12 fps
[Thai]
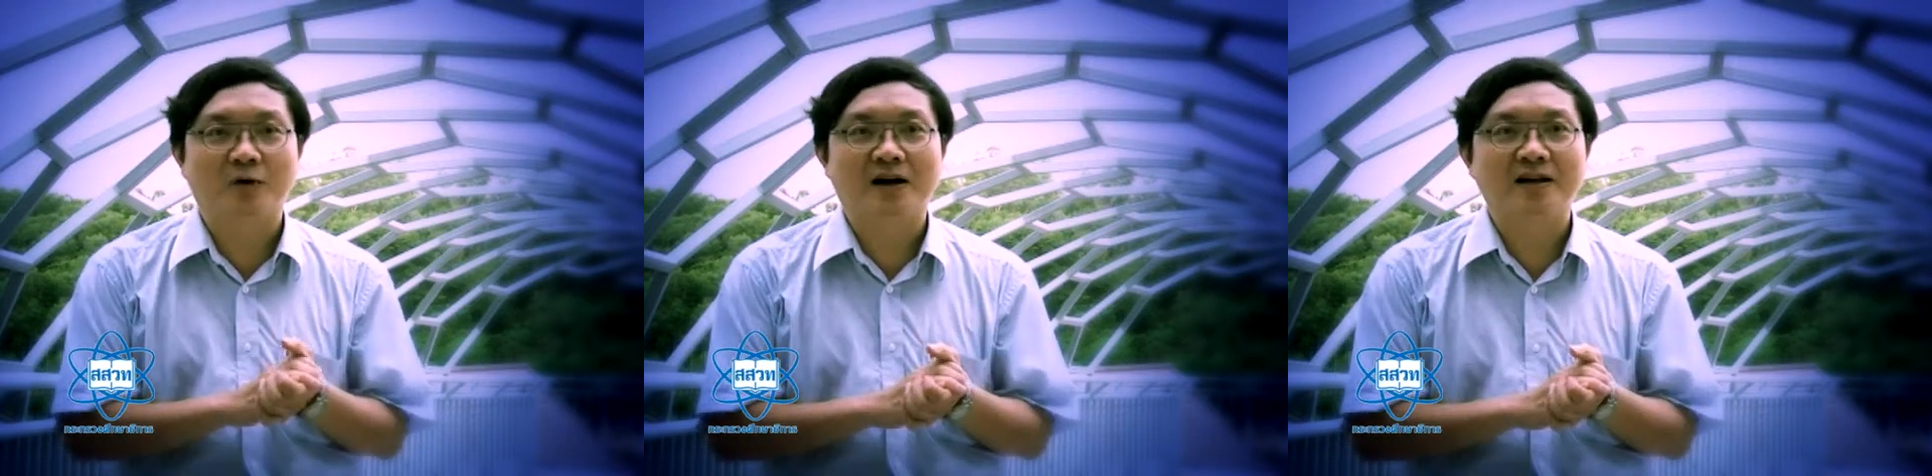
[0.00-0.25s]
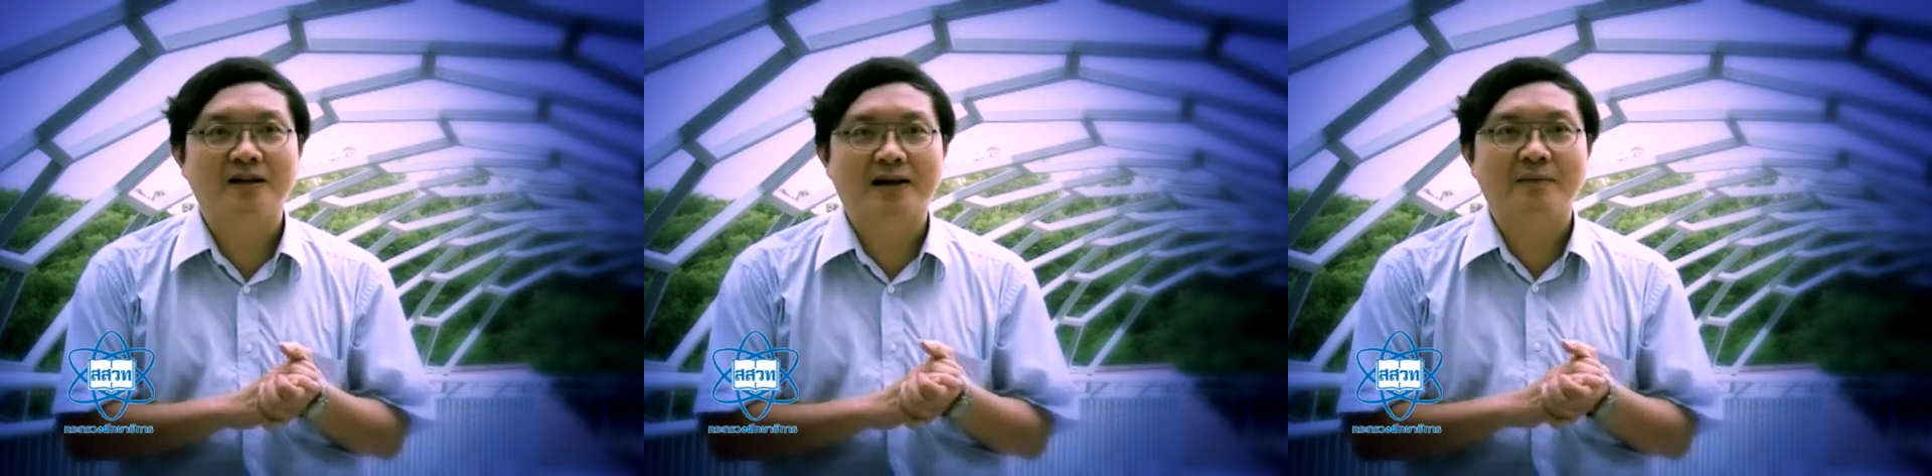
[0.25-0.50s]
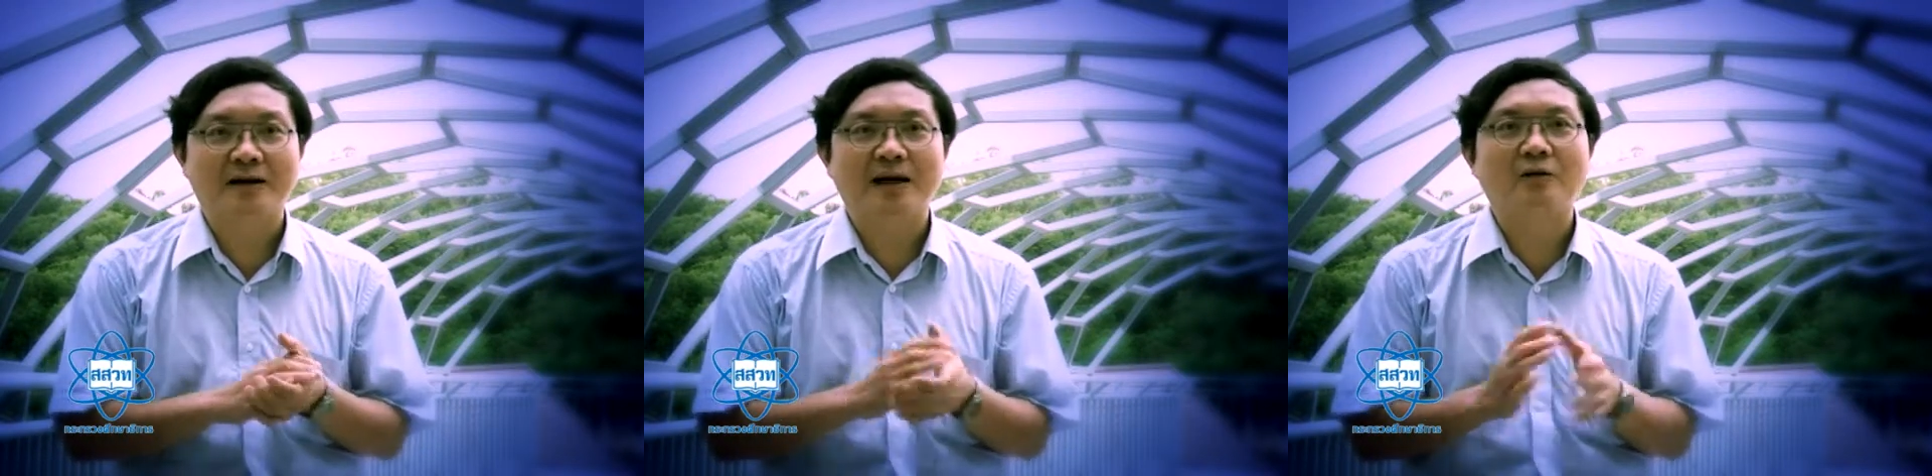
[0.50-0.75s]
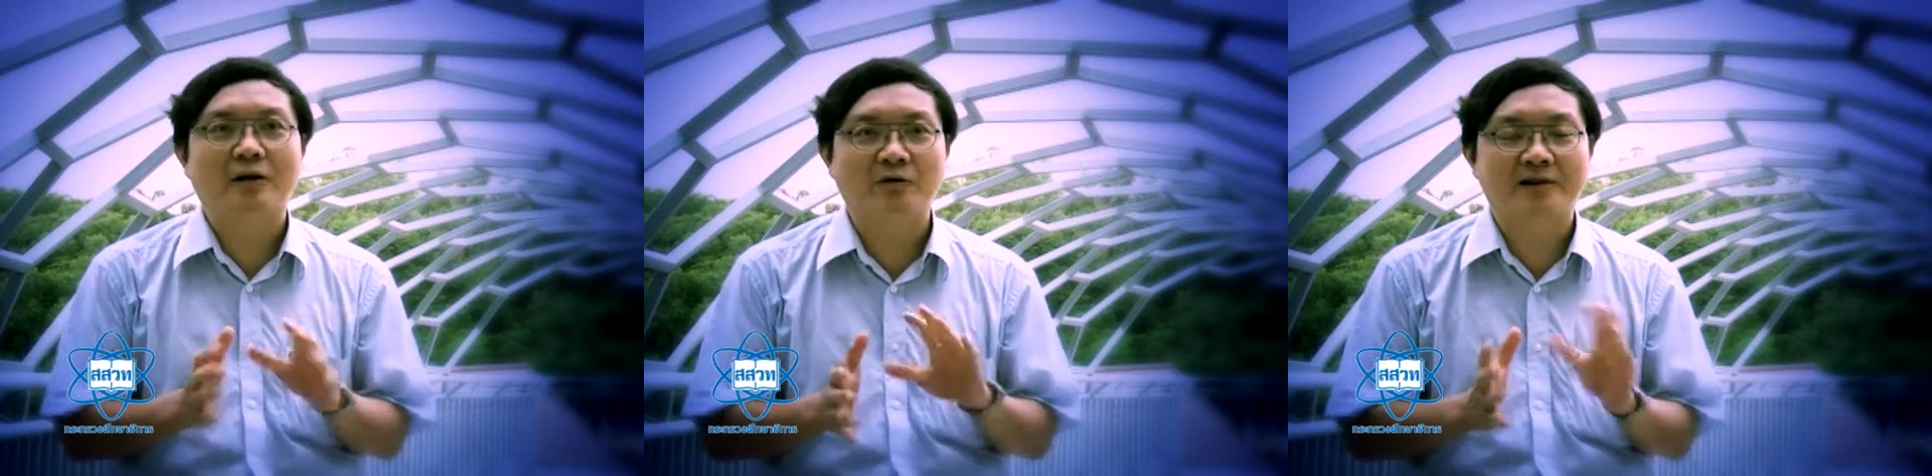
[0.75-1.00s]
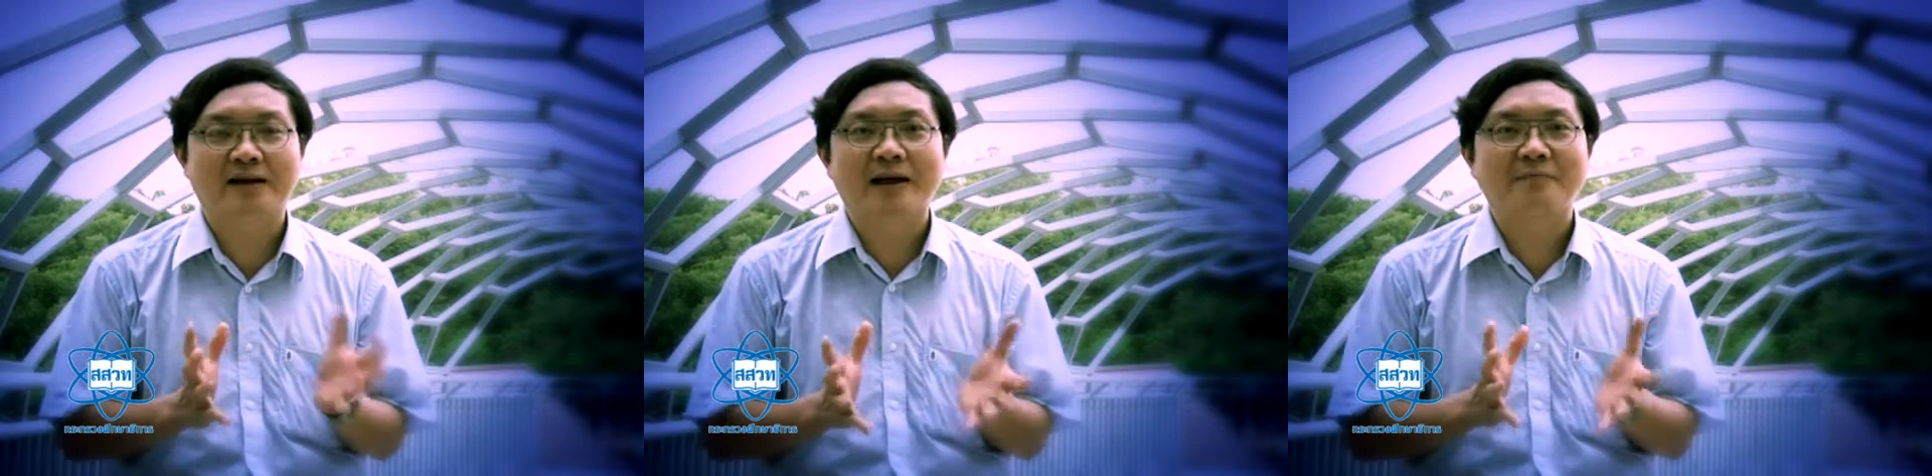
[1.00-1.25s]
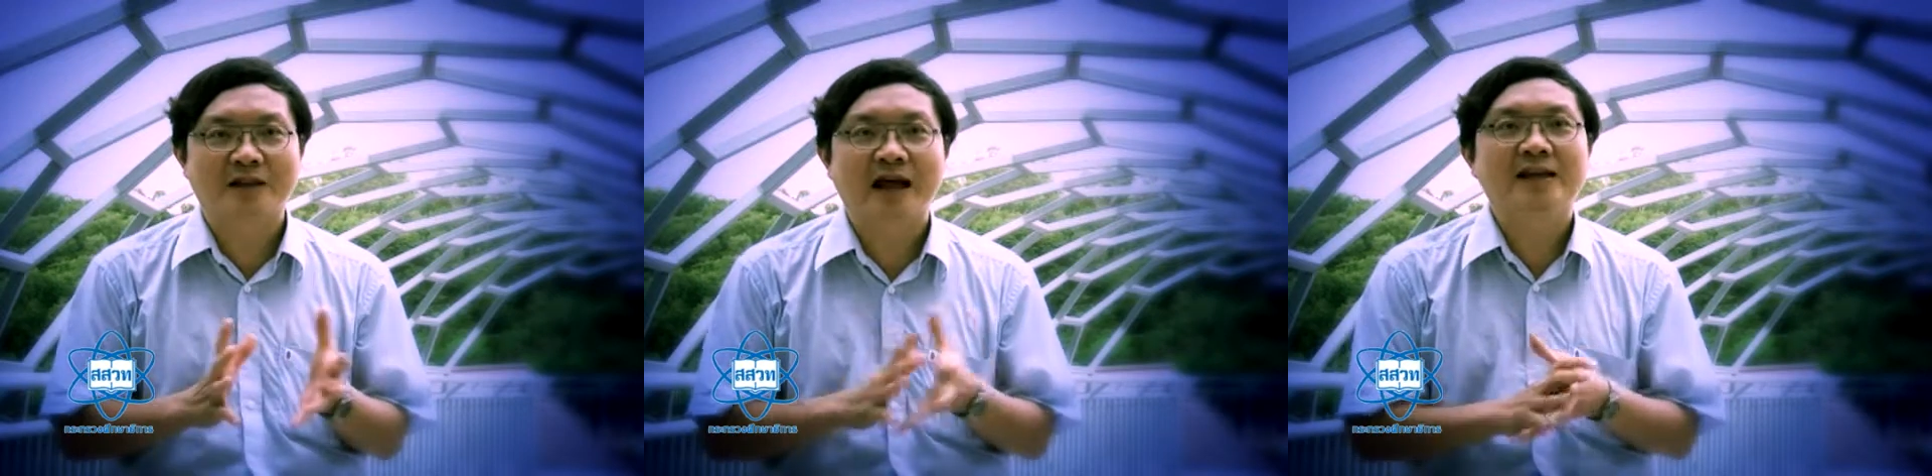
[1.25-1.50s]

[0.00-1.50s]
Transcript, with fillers: ตัวนะครับให้เข้ากับอุตสาหกรรมไท